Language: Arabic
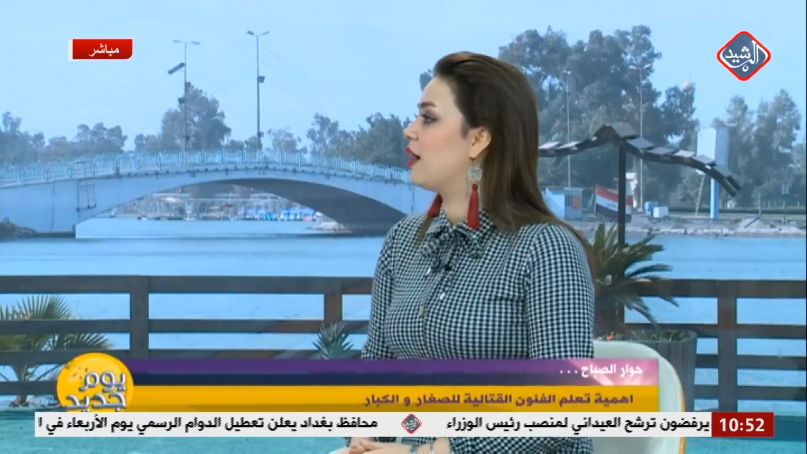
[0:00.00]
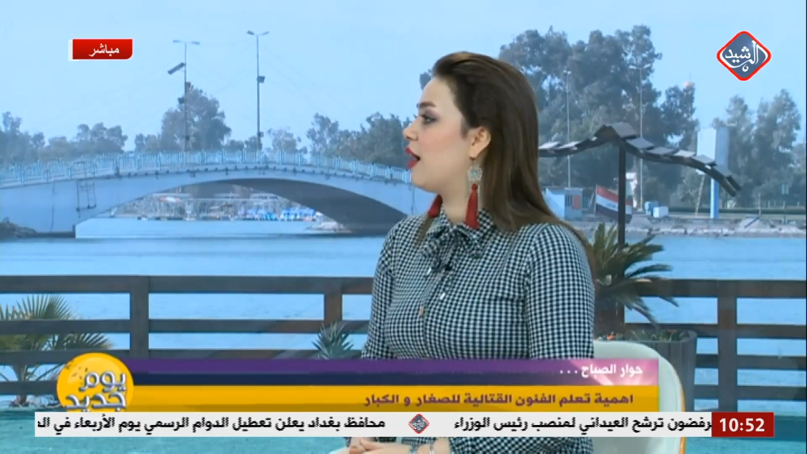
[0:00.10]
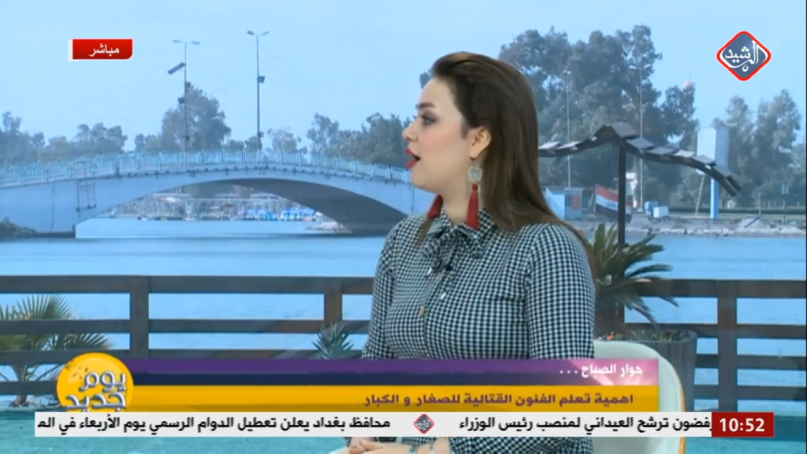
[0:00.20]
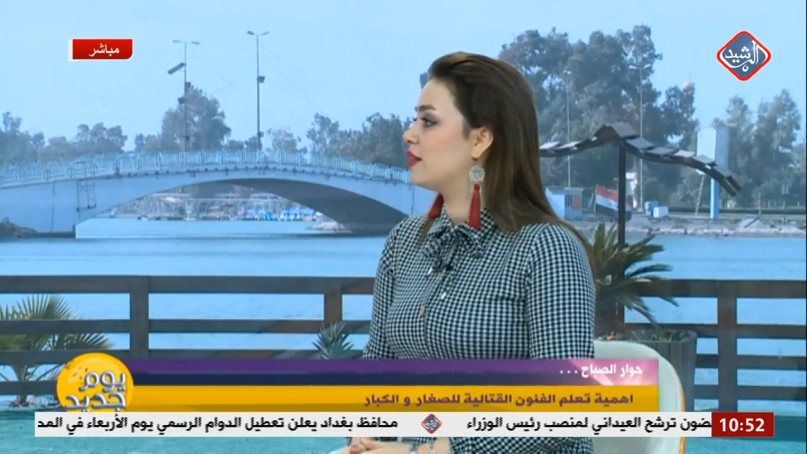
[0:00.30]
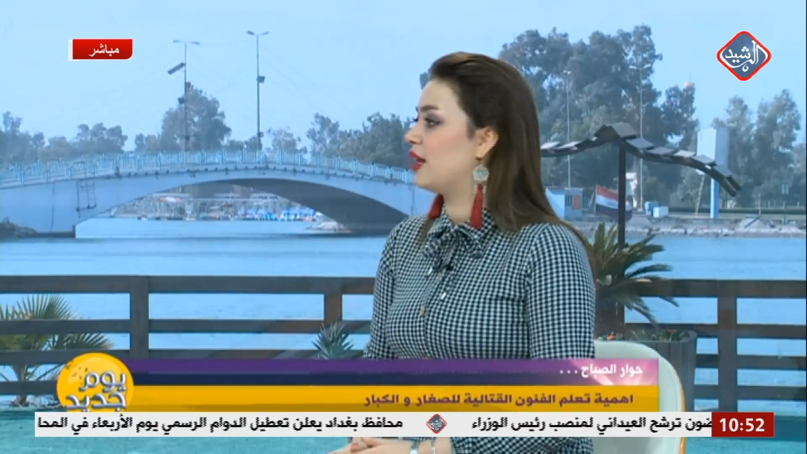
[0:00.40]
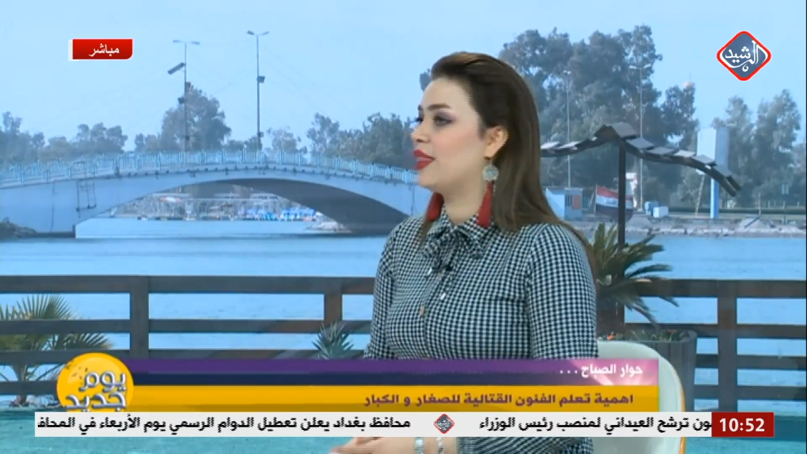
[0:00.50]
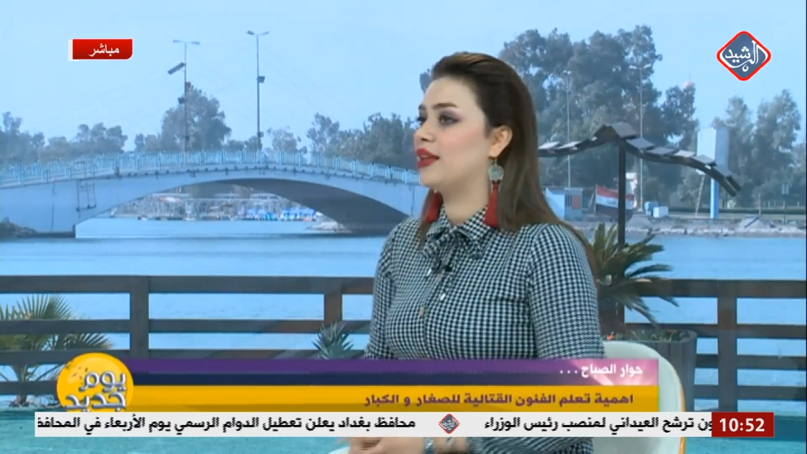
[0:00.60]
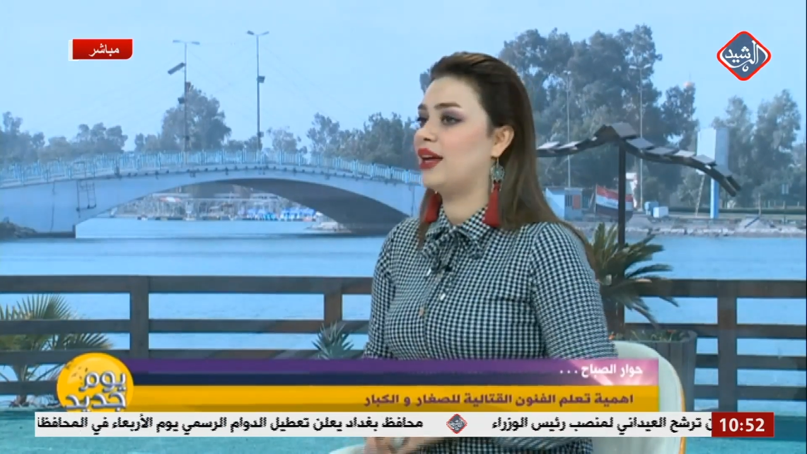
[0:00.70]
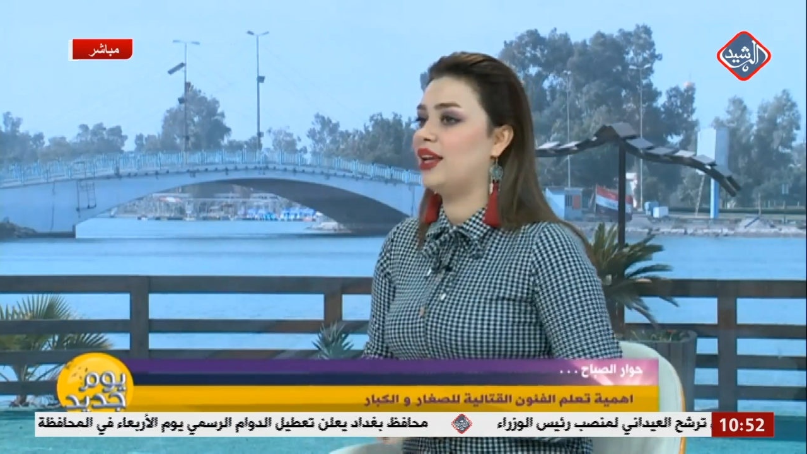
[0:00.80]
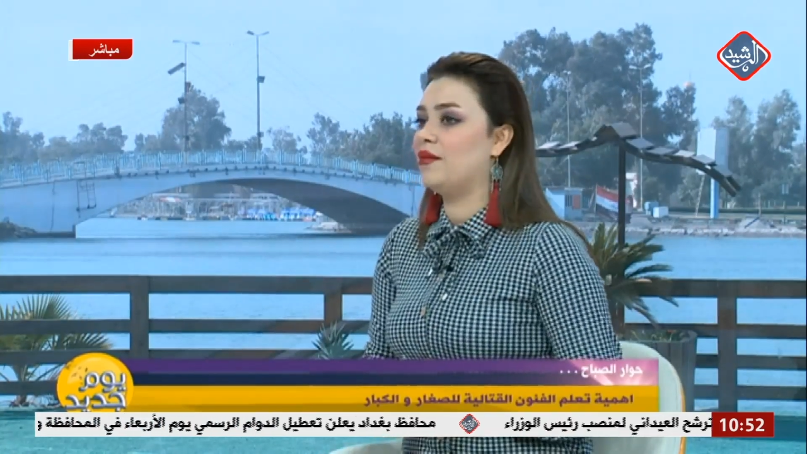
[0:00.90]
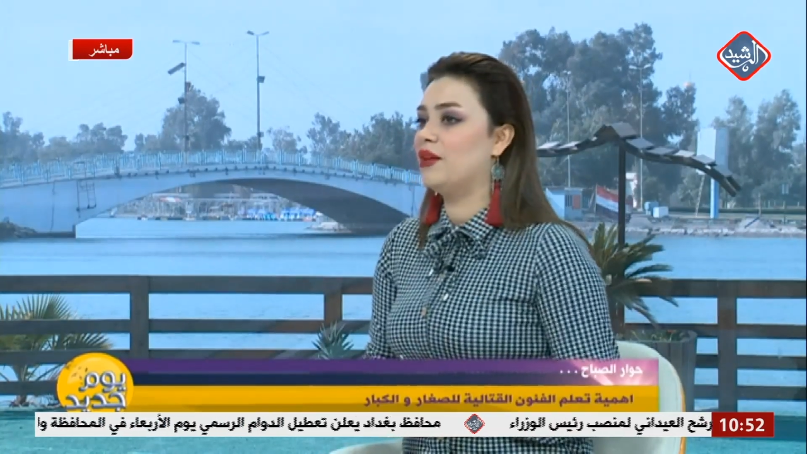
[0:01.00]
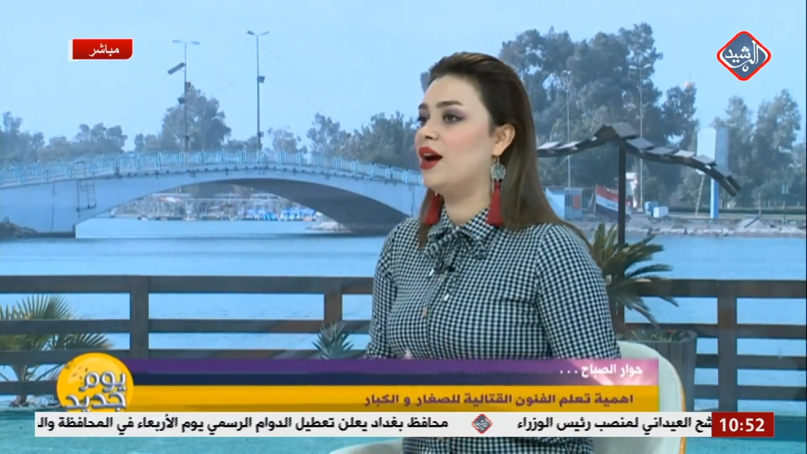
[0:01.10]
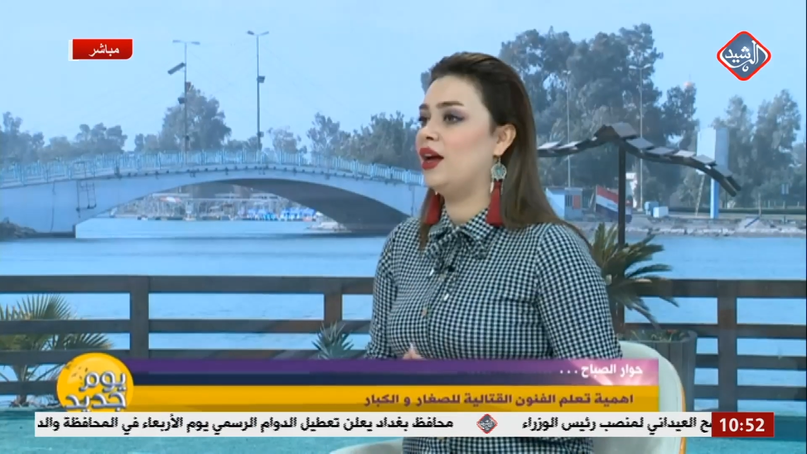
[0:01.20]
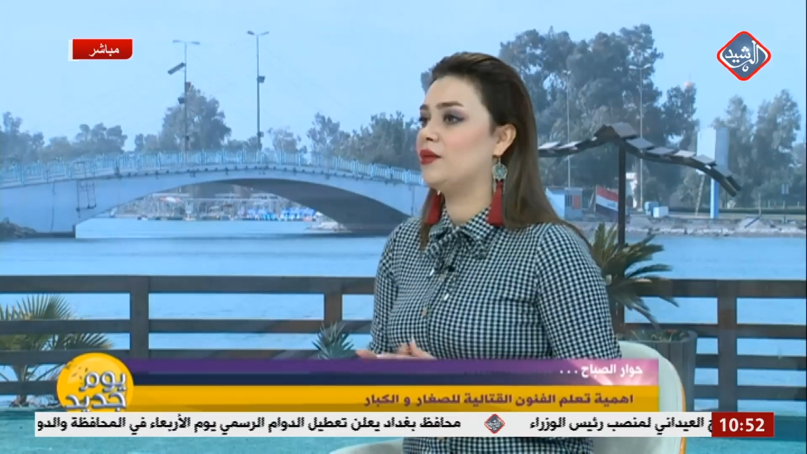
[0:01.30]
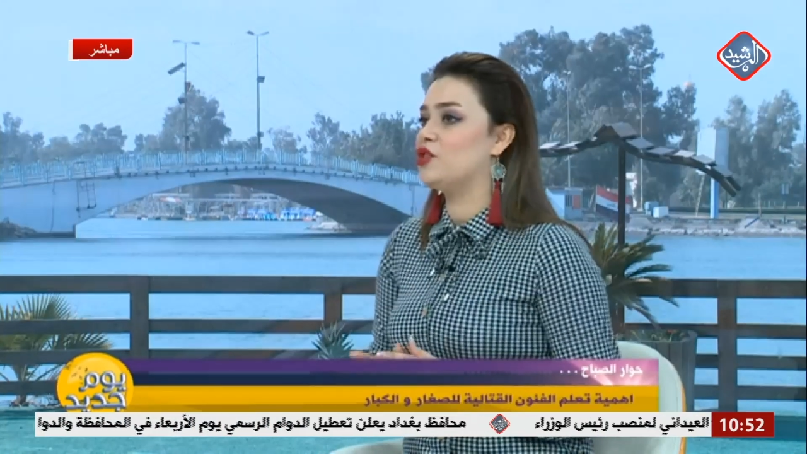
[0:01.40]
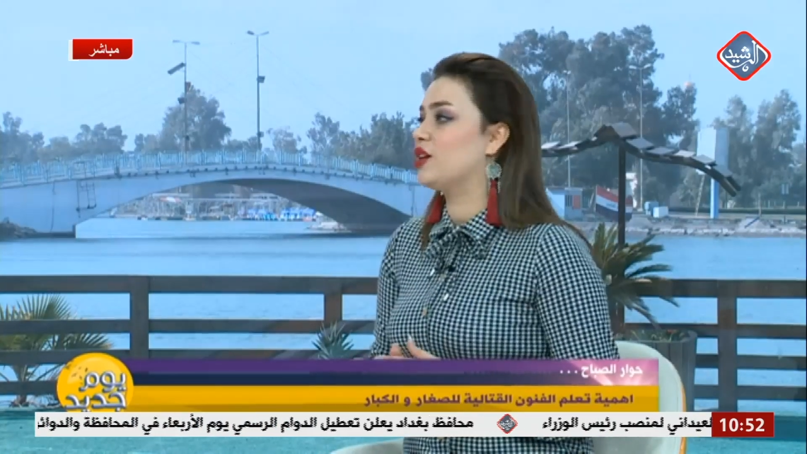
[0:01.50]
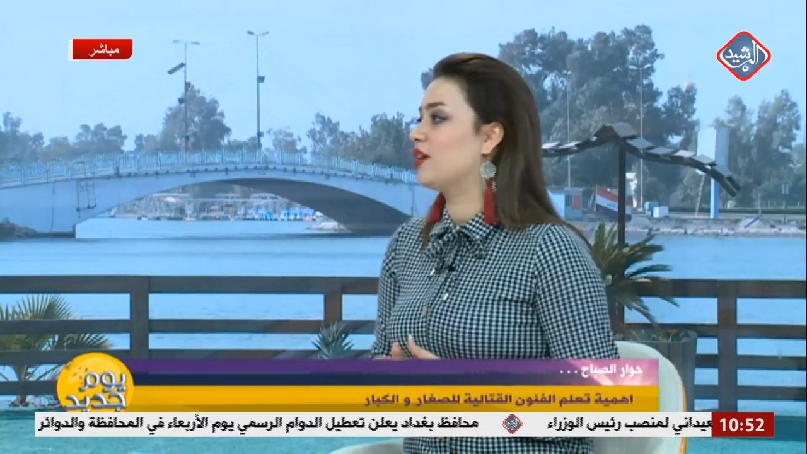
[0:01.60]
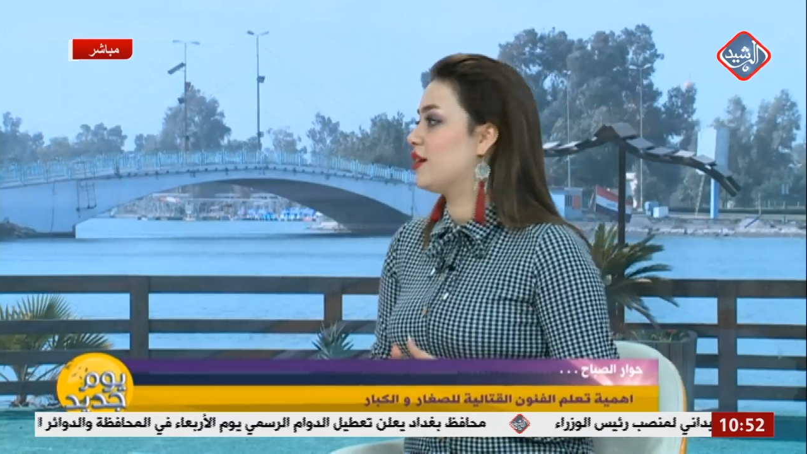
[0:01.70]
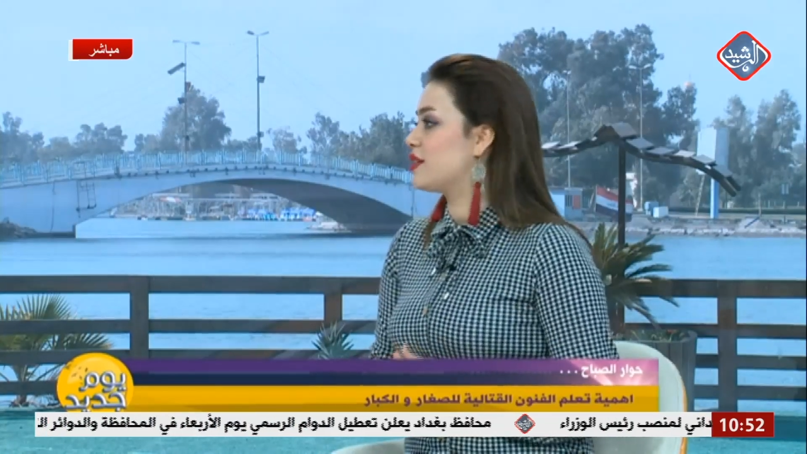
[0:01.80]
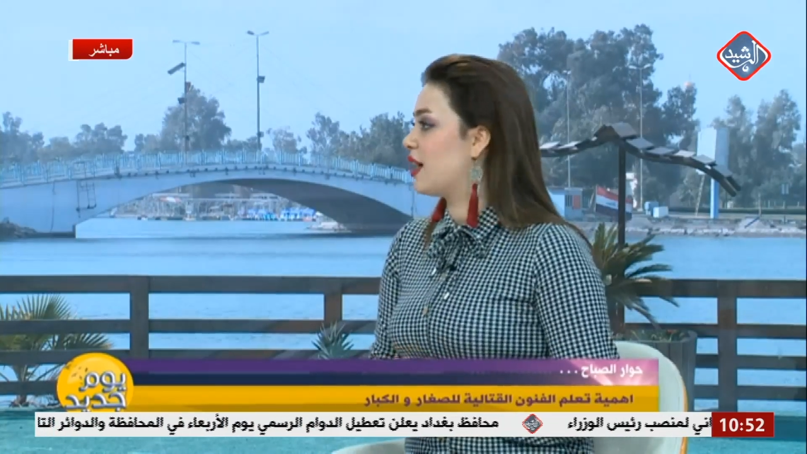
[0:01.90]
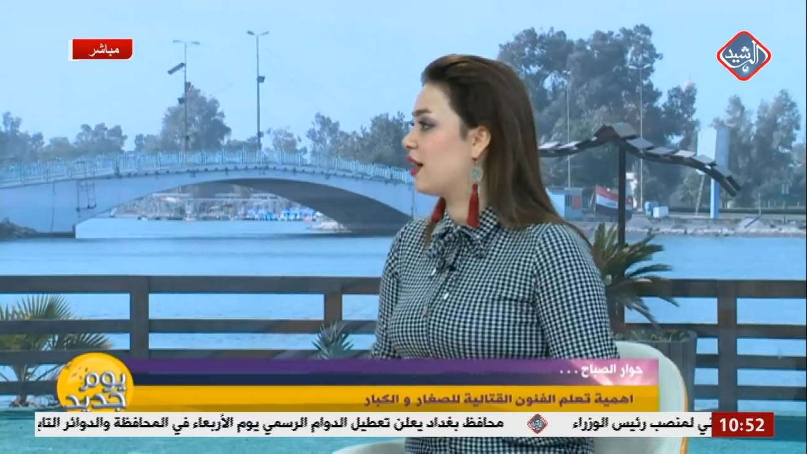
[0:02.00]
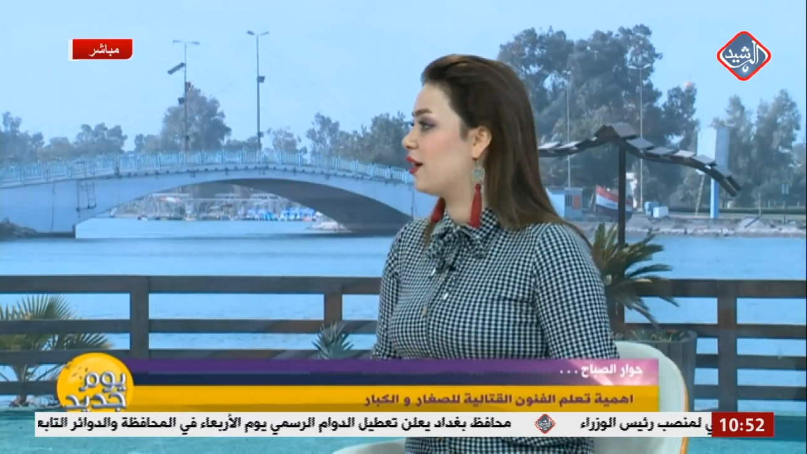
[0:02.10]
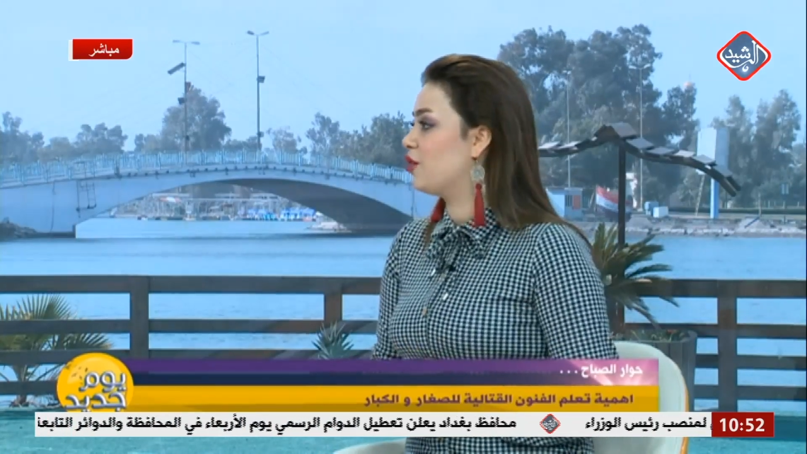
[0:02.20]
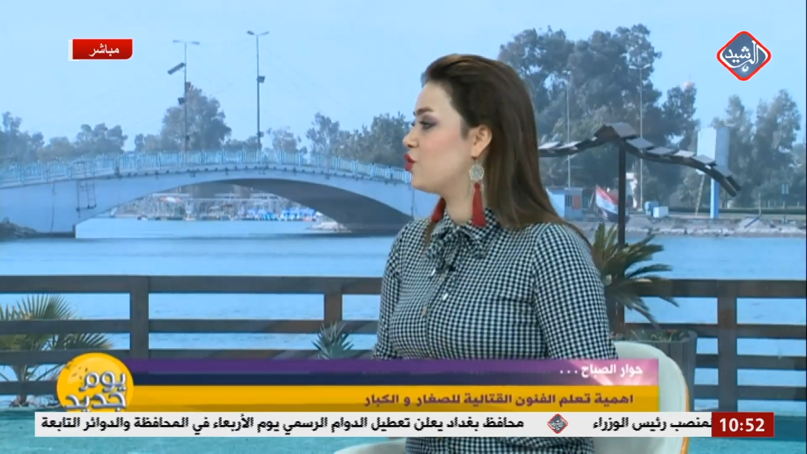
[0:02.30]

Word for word: خاطئ اذا تعلمناها احنا بشكل غير صحيح